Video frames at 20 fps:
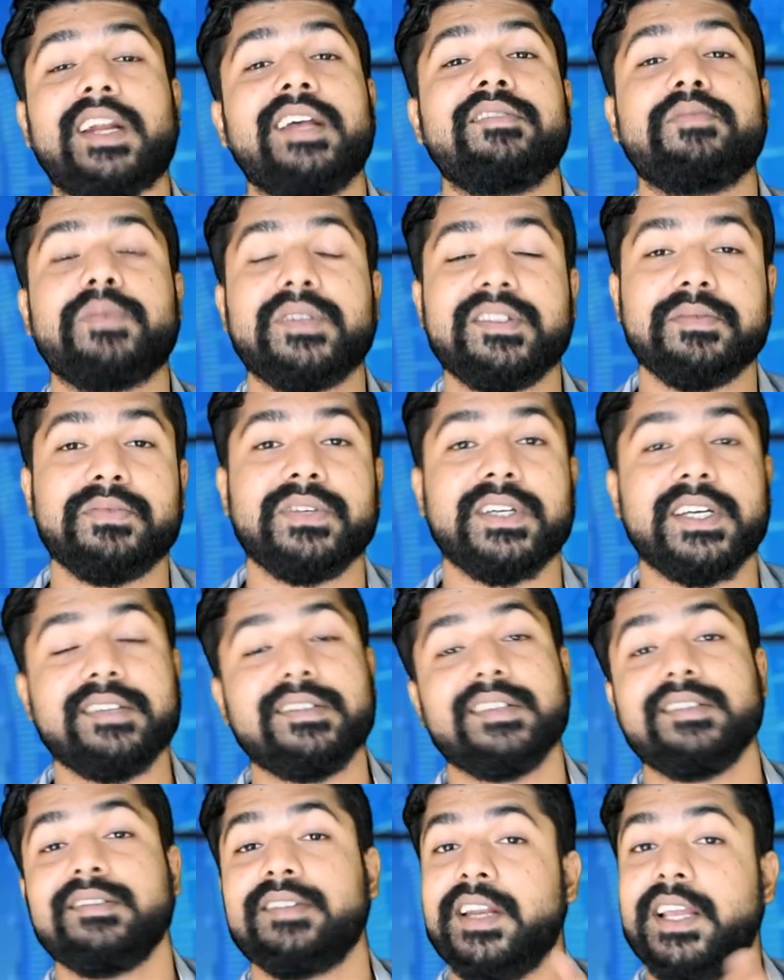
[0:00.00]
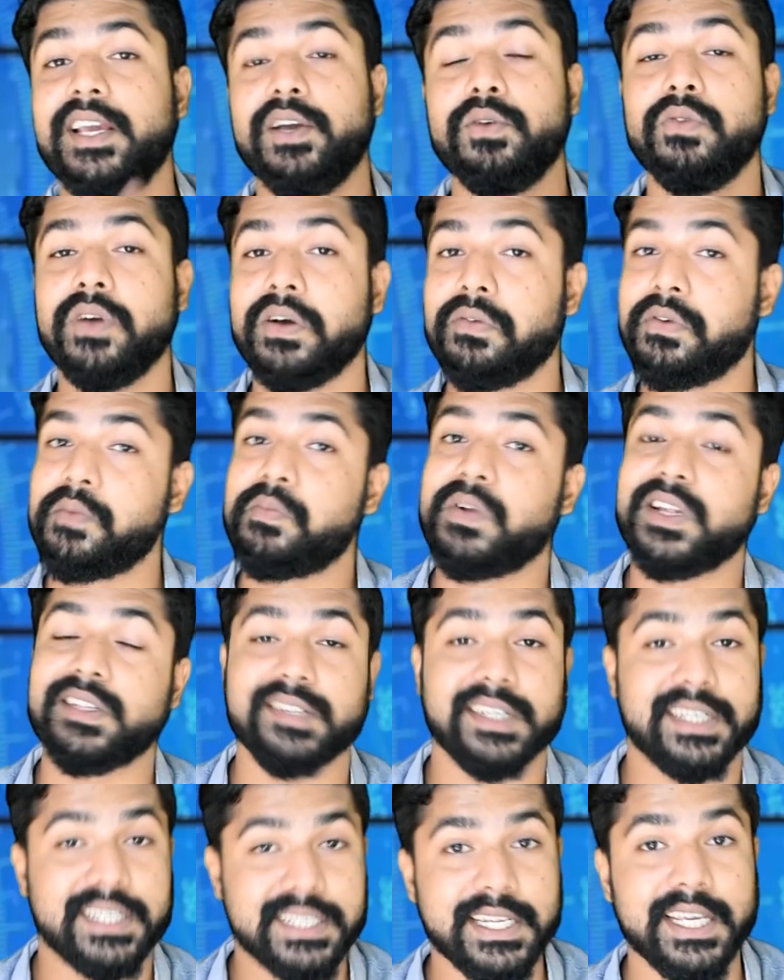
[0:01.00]
सारे स्पेसिफिकेशन लीक हुए हैं वन
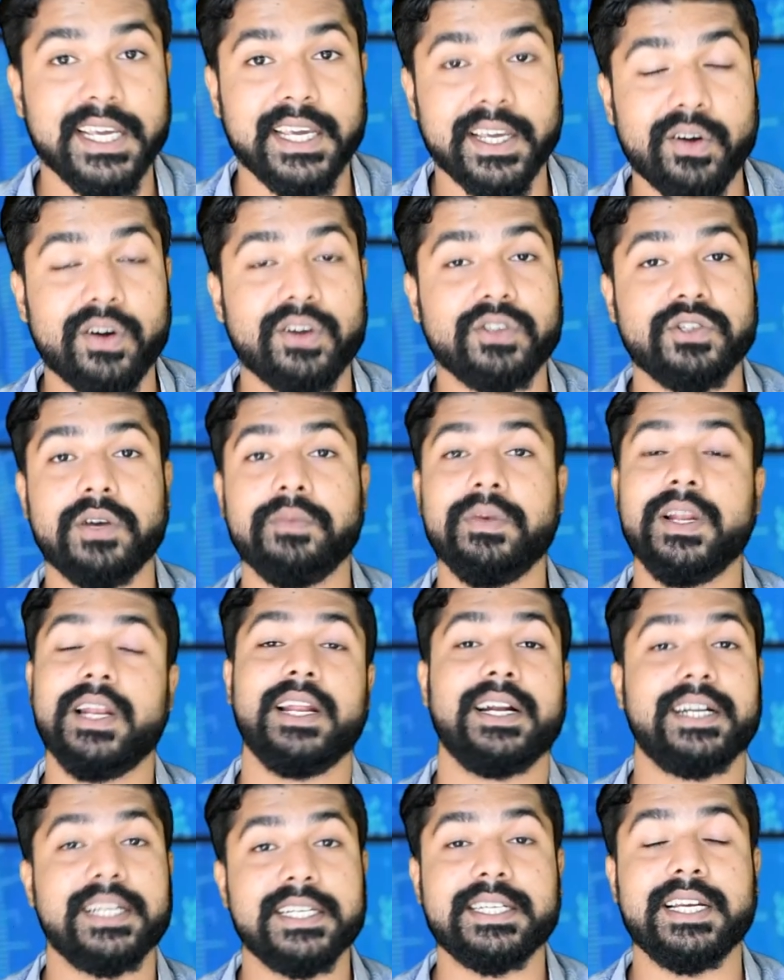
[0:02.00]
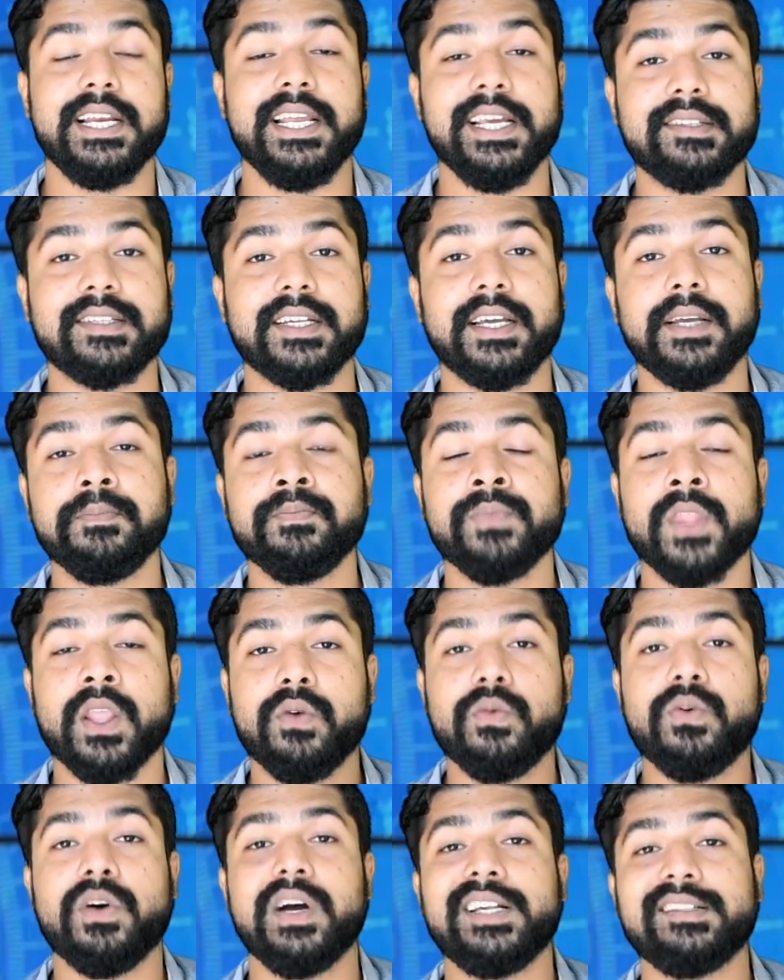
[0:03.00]
प्लस सिक्स टी के और जो अभी लेटेस्ट लीक्स है वो